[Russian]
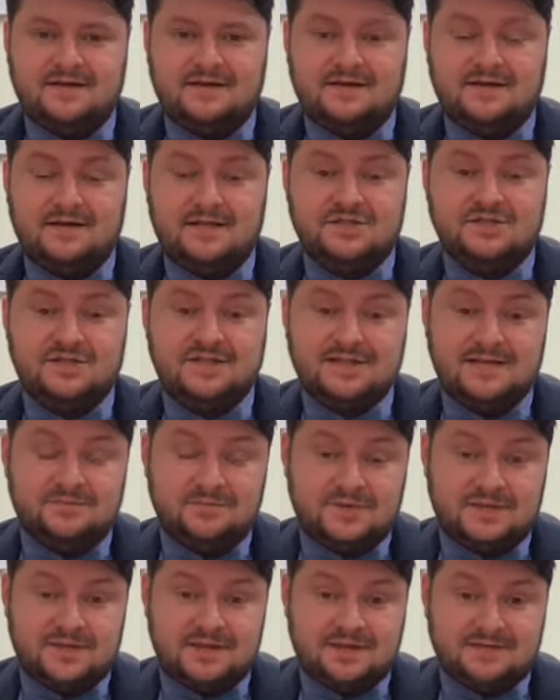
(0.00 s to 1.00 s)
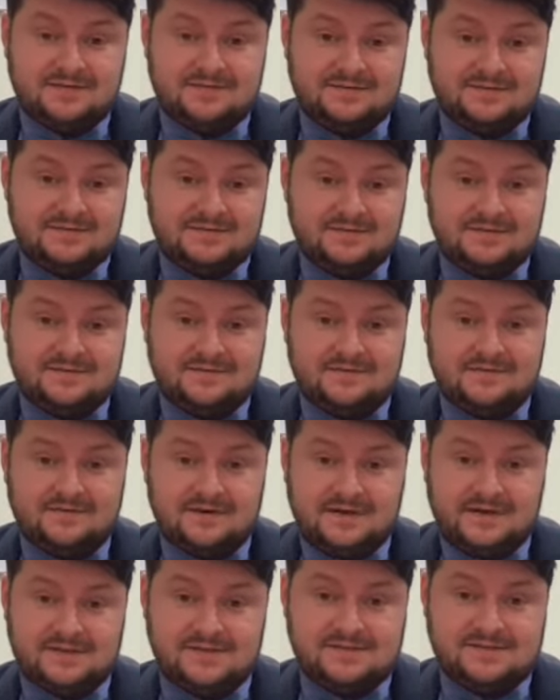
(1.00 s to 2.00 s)
Лично для меня
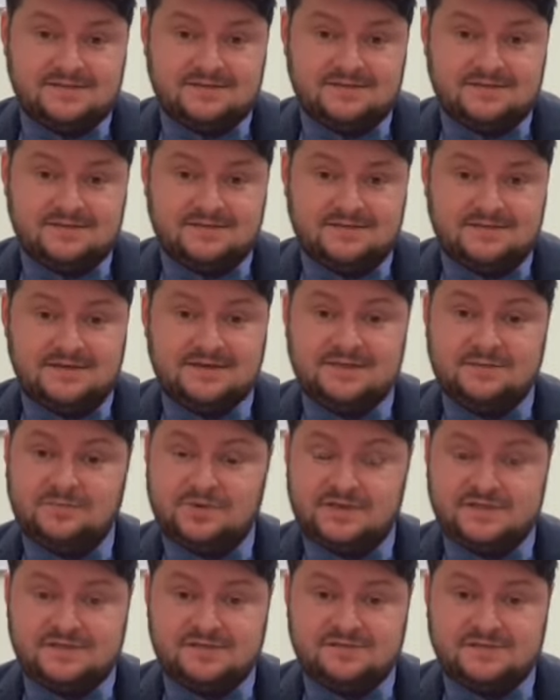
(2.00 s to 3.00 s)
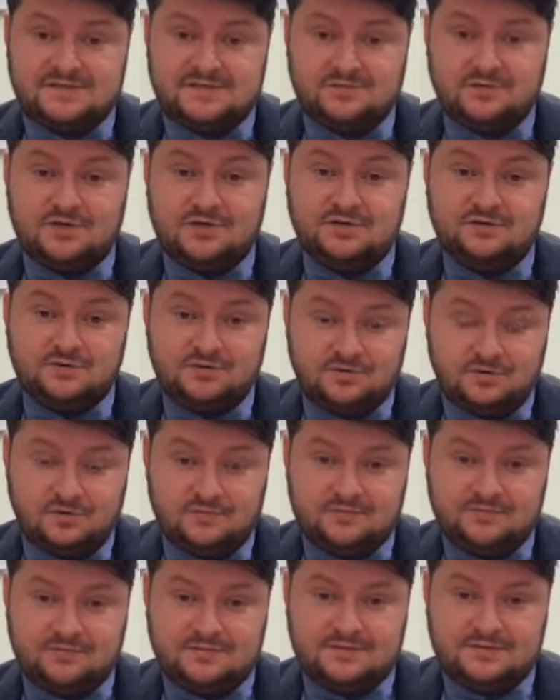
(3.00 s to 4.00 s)
дворец – это прежде всего родной дом.
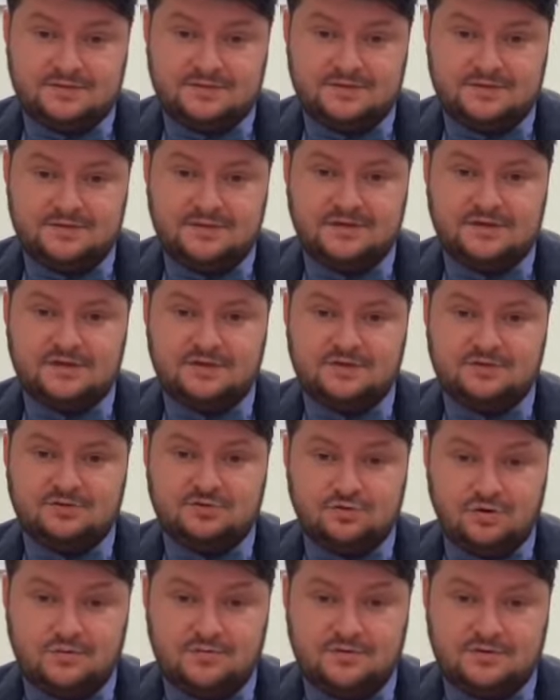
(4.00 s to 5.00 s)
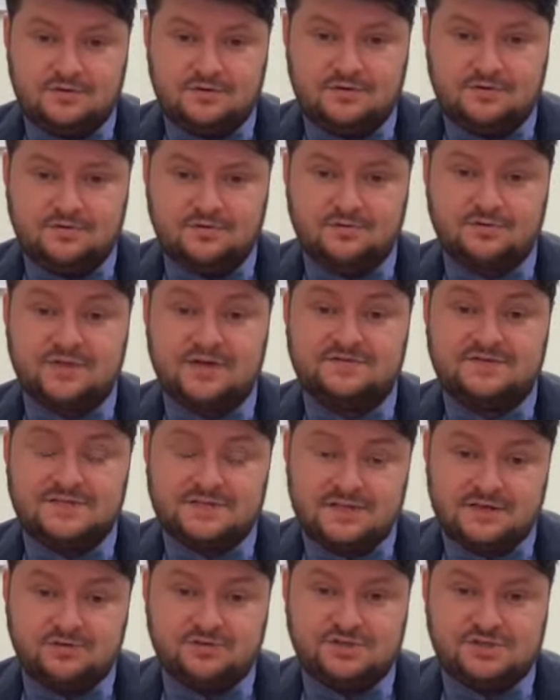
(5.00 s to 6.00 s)
Дом, куда
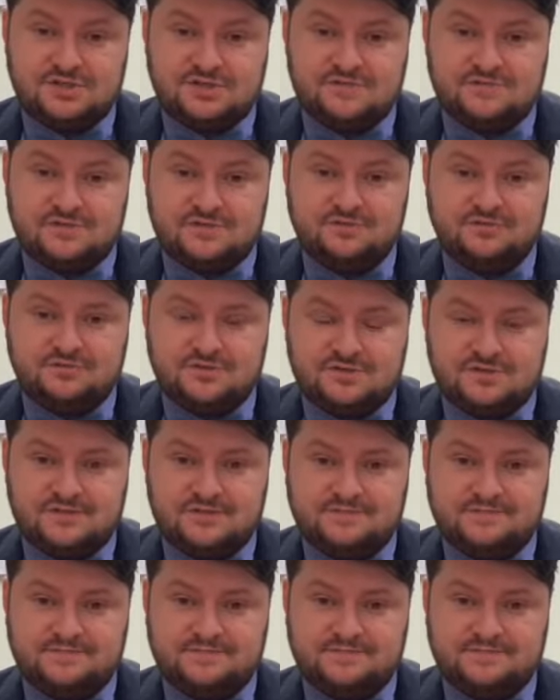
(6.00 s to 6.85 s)
всегда хочется вернуться.